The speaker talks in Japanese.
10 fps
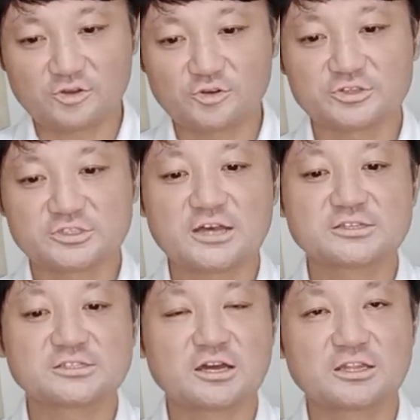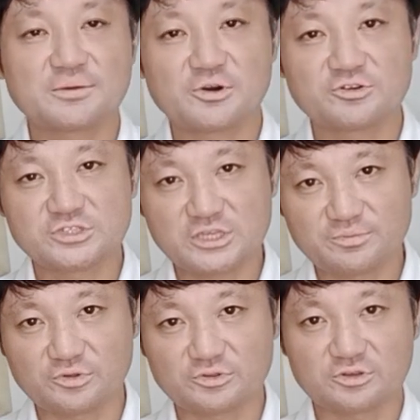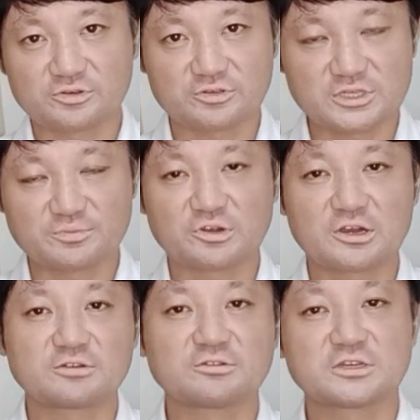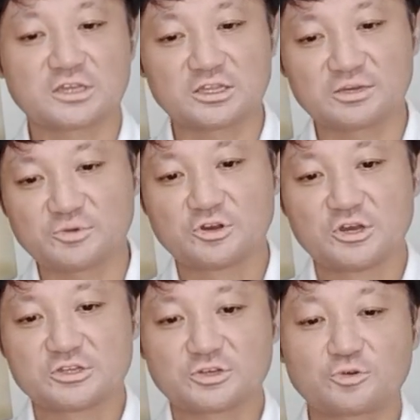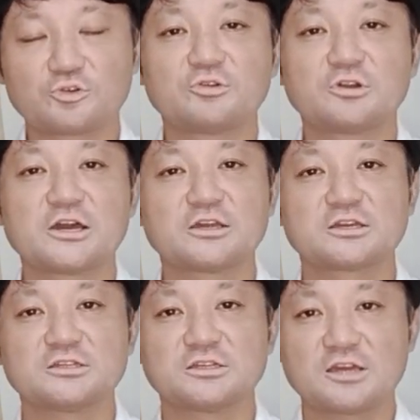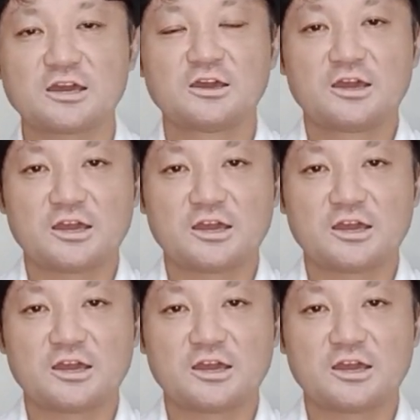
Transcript: 今日のサンスターダバオ新聞という新聞があるんですけども、そこのオンライン記事で、